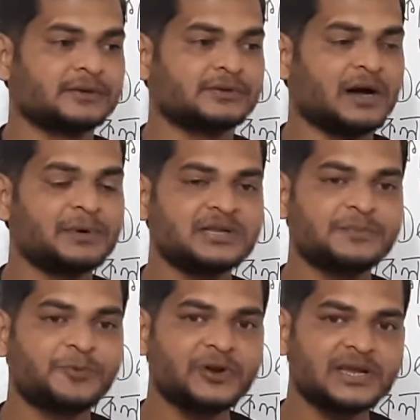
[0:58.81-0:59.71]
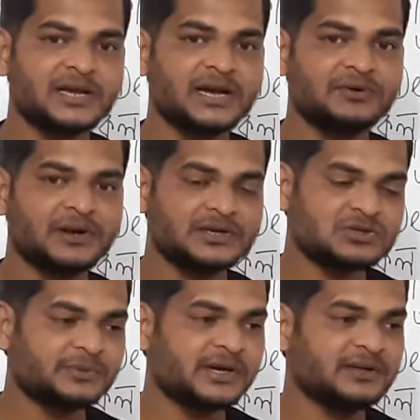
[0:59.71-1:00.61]
তো আমাদের পরীক্ষায় অনেক
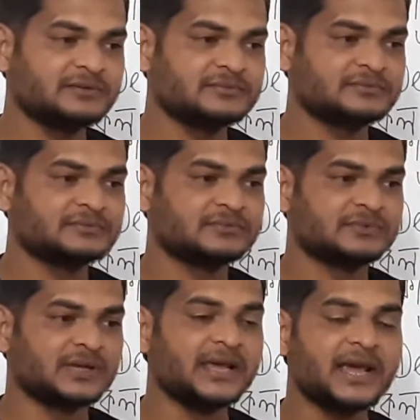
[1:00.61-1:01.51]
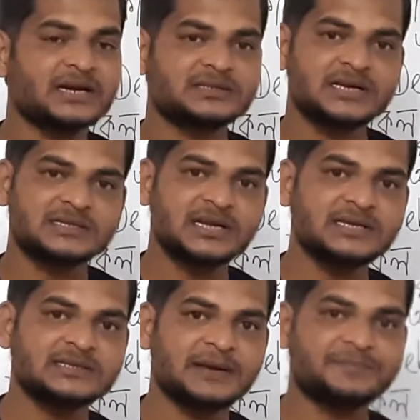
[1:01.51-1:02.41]
সময় এই অ্যাডজাস্টিং
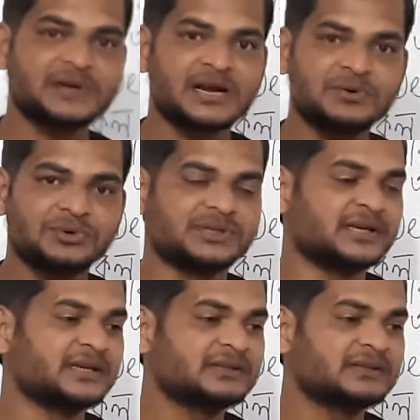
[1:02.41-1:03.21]
চ্যাপ্টার হতে